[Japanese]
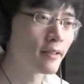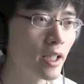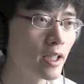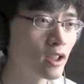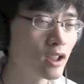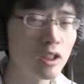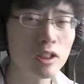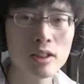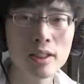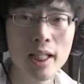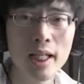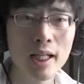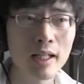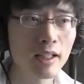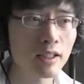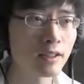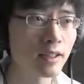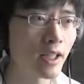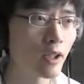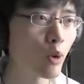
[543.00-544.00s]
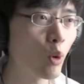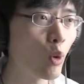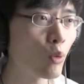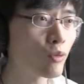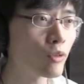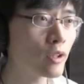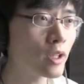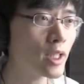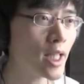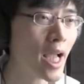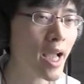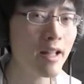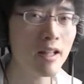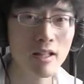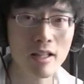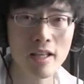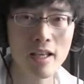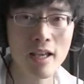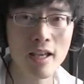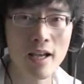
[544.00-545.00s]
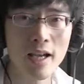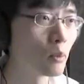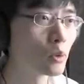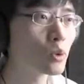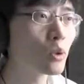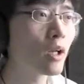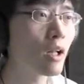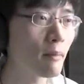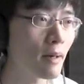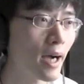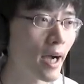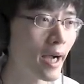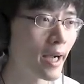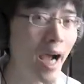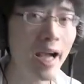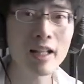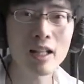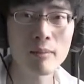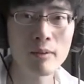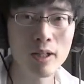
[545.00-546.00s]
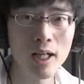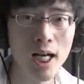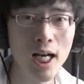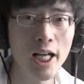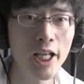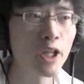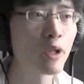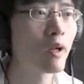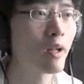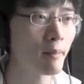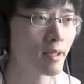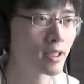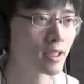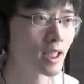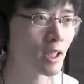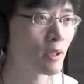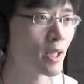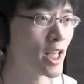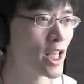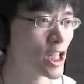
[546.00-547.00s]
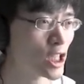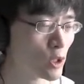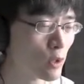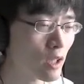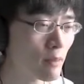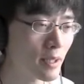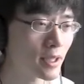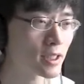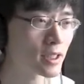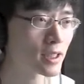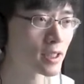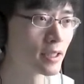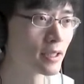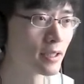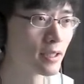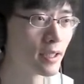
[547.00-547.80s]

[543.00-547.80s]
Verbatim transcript: で、死んでからですね、5分以内に戻ればアイテムが拾えます。なので、急ぎます。